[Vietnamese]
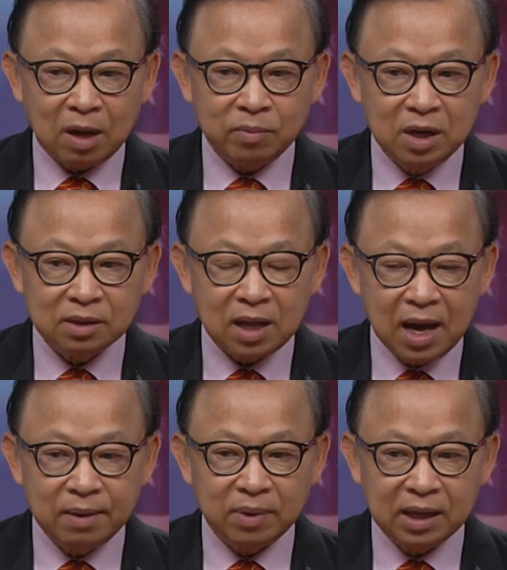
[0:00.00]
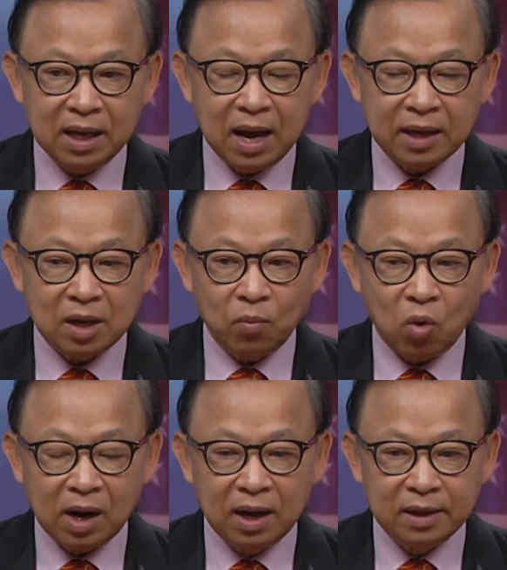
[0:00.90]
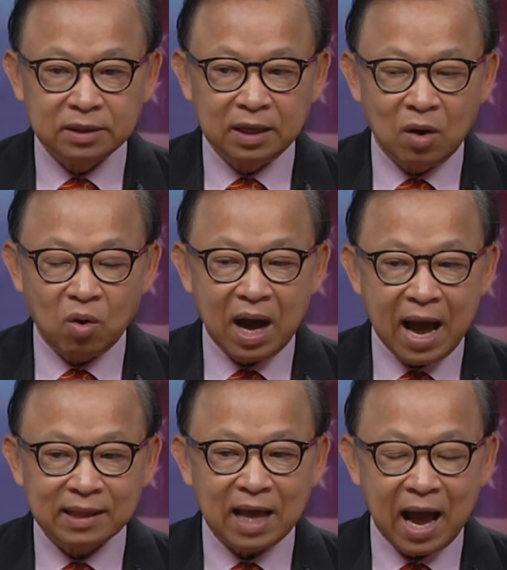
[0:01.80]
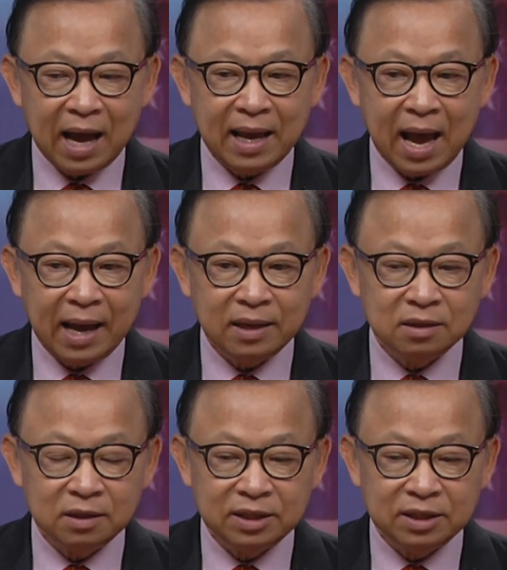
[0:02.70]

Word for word: chồng đứng tên mà khi hai chồng qua đời thì đâu có ai thay hai người